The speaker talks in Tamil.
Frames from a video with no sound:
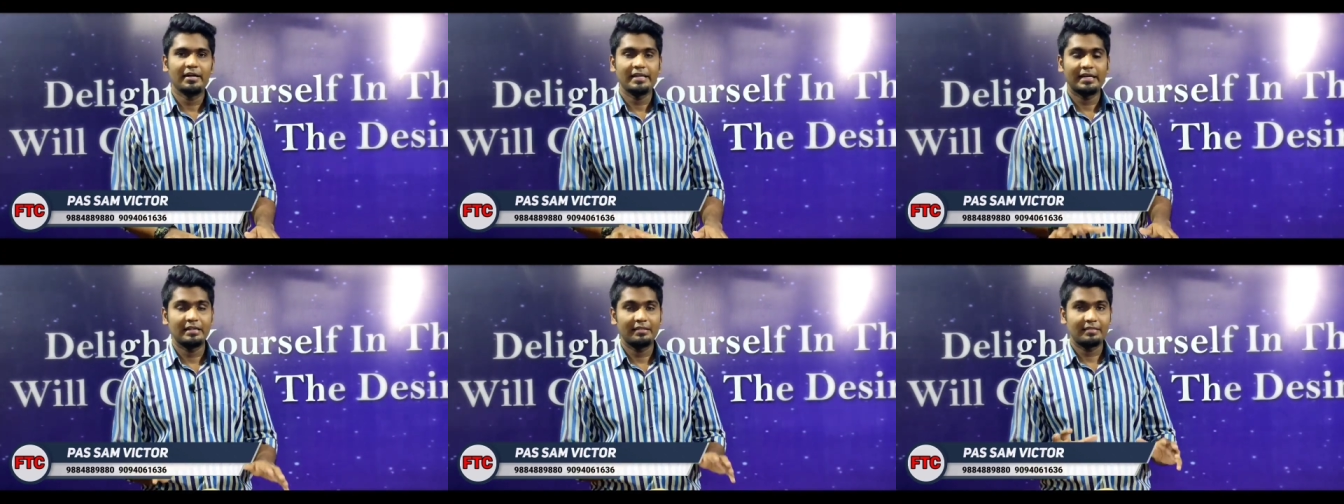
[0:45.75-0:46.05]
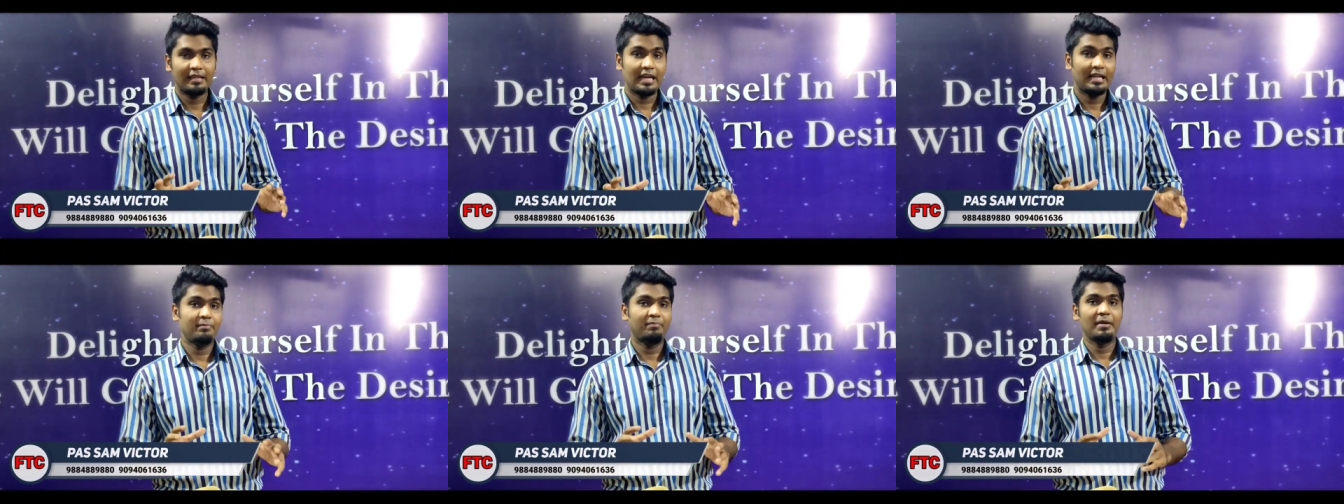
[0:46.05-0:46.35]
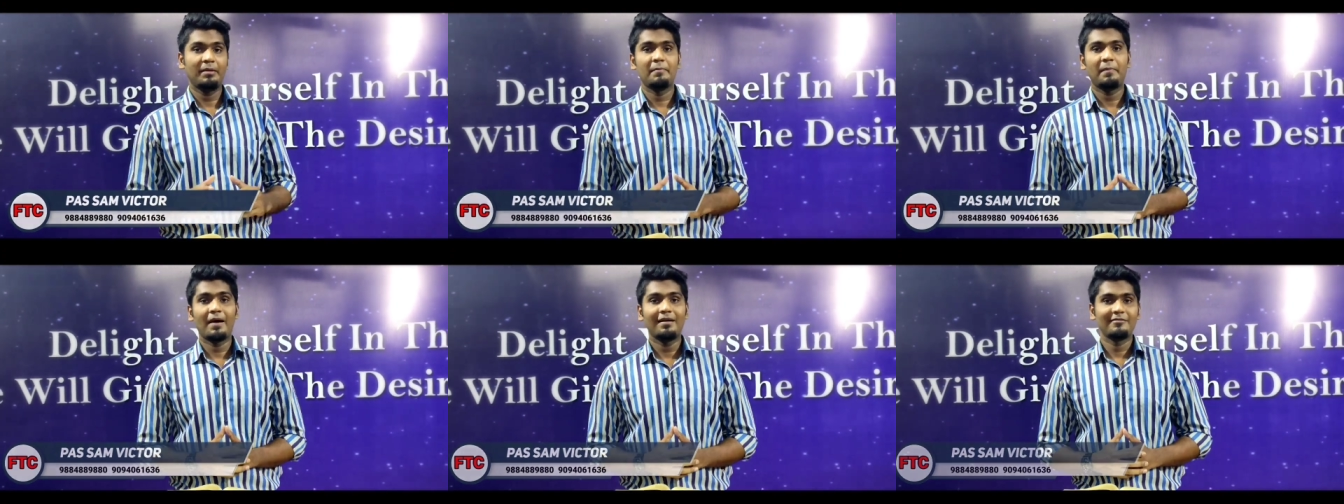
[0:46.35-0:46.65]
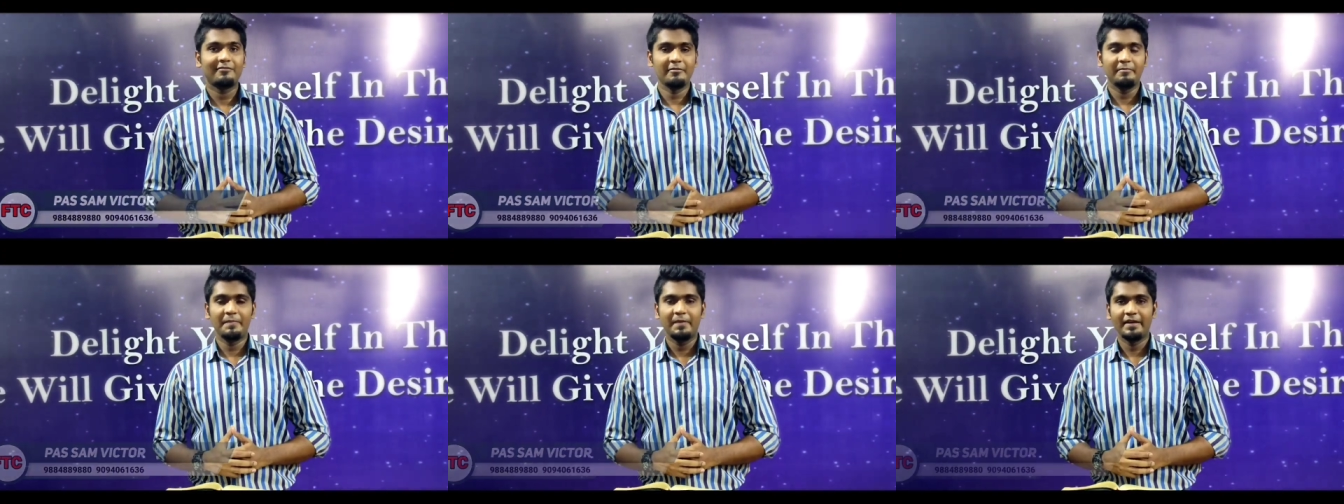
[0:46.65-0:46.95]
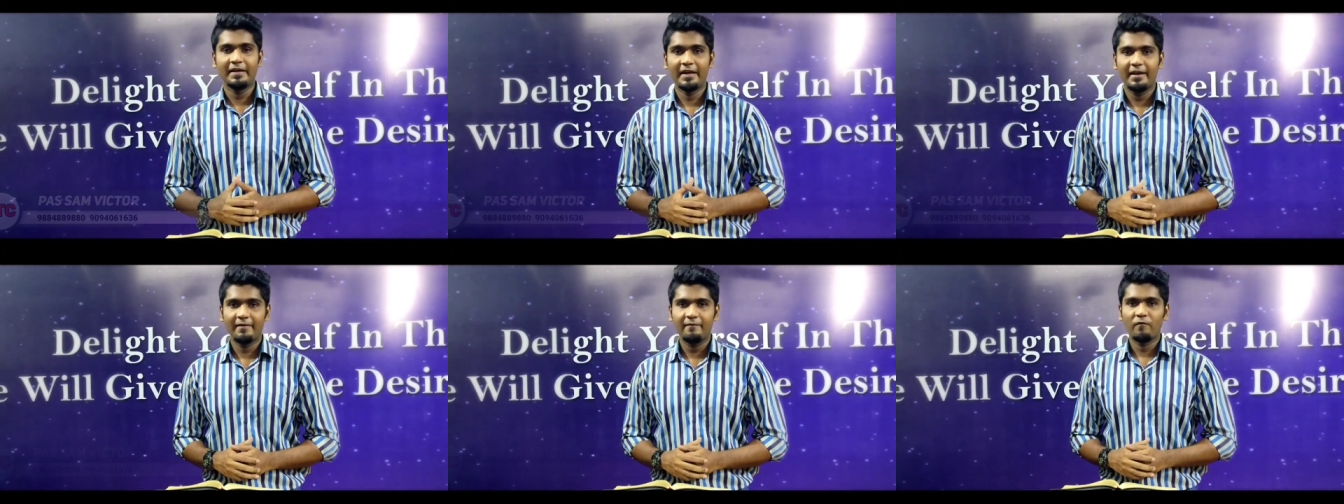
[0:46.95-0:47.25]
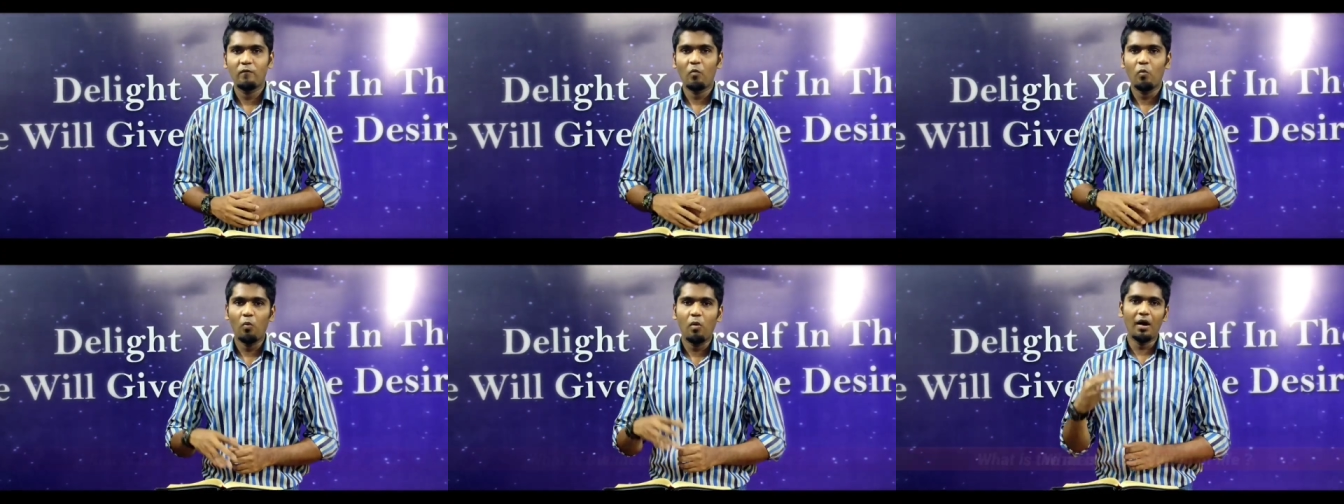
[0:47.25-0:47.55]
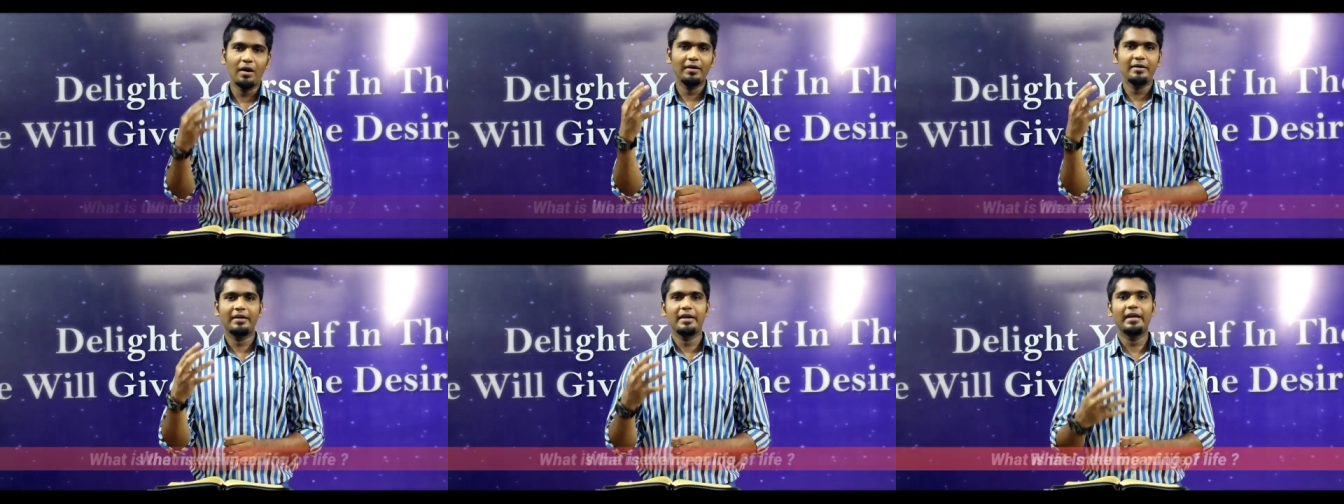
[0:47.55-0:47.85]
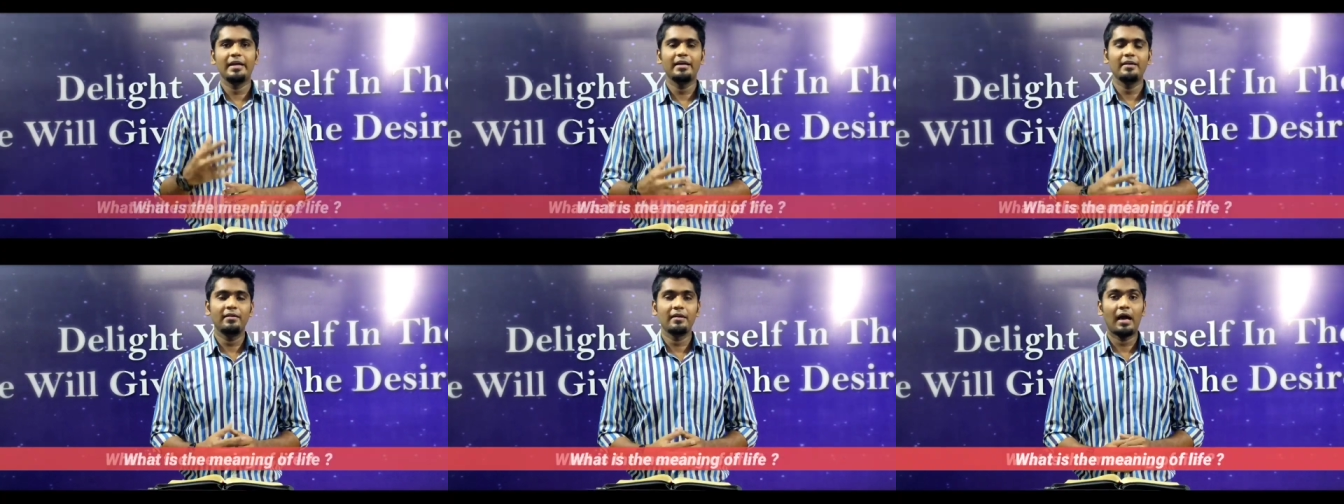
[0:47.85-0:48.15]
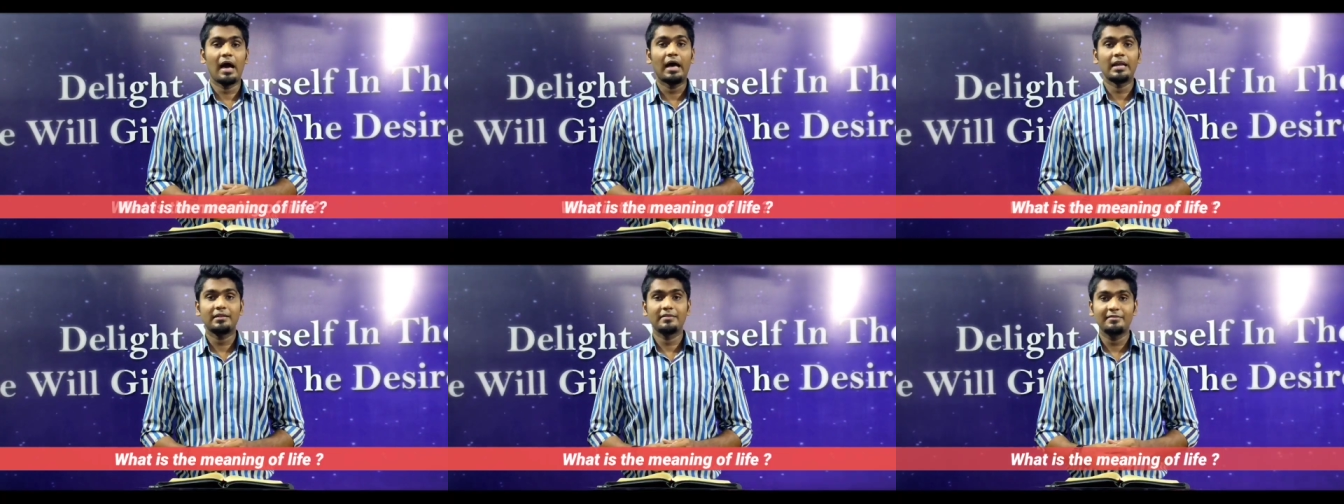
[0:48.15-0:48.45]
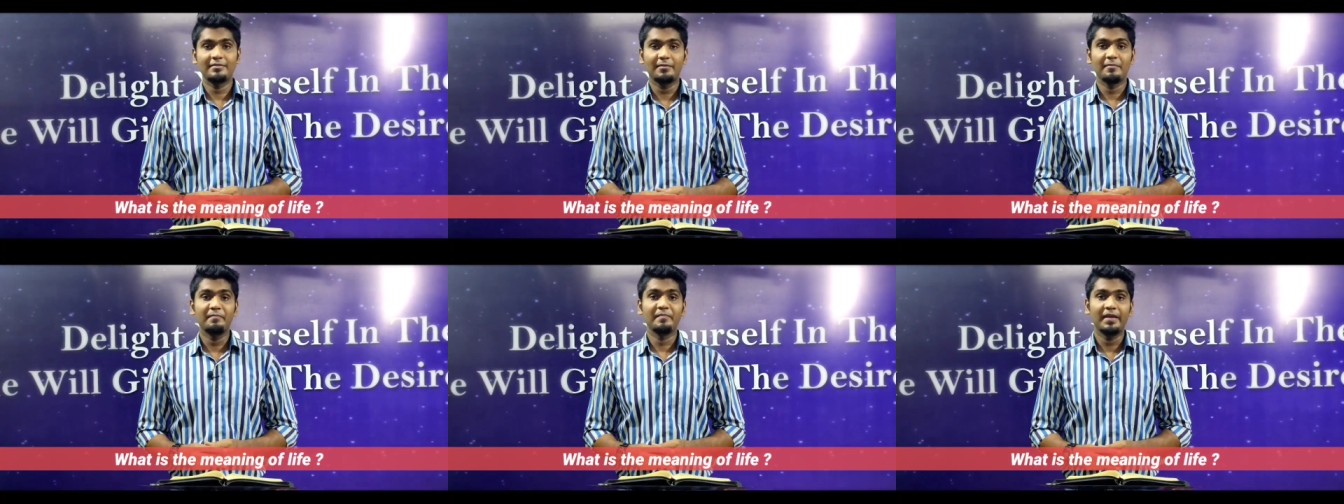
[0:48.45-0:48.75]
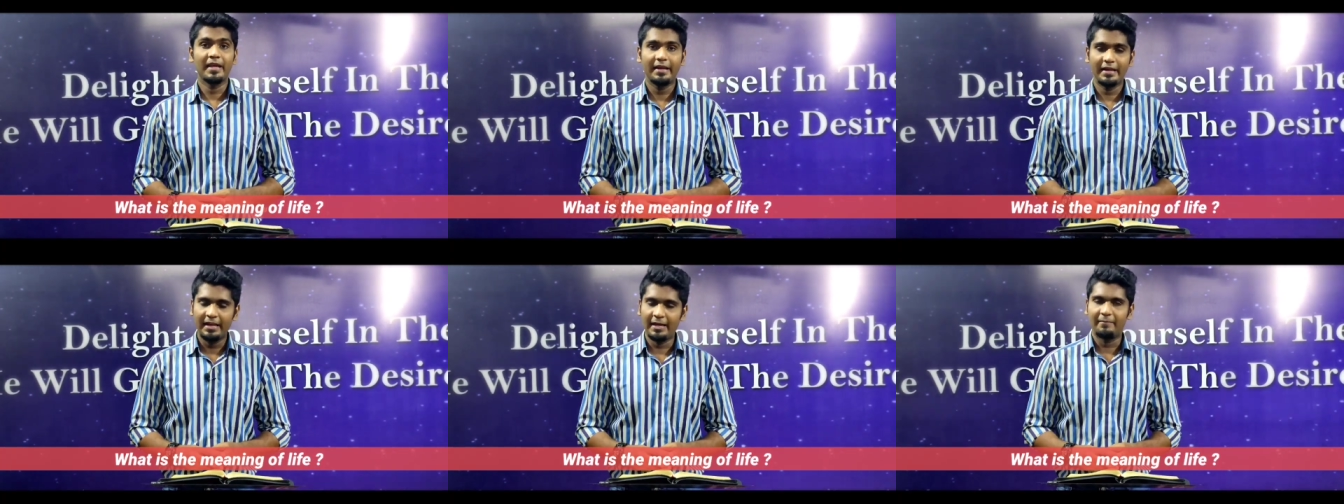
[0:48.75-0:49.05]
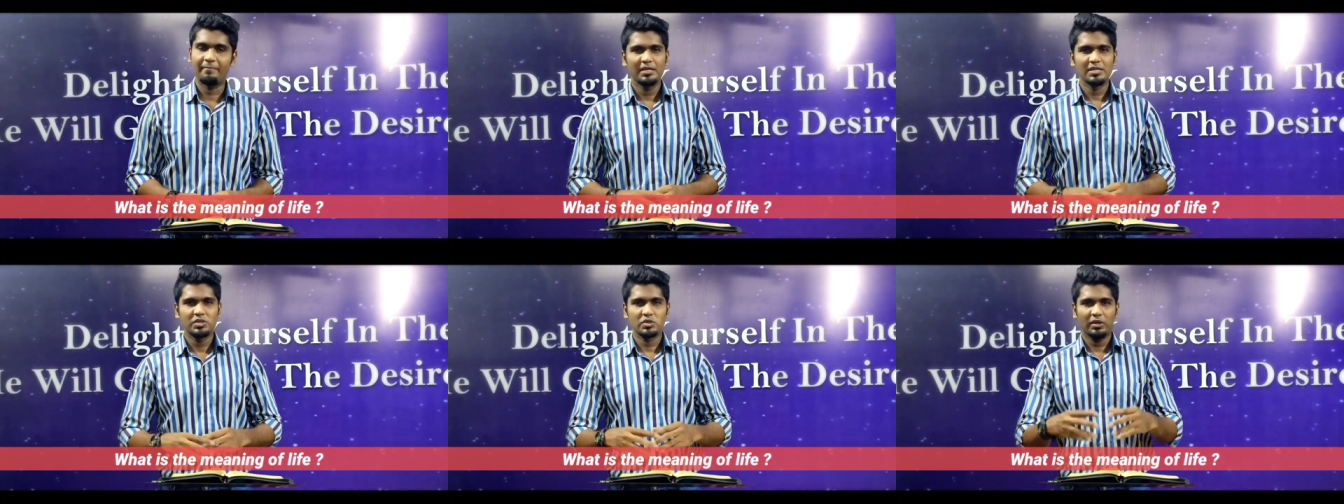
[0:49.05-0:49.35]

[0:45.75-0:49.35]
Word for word: நீங்கள் தலைப்பை பார்த்துருப்பீங்க வாழ்க்கையின் அர்த்தம் என்ன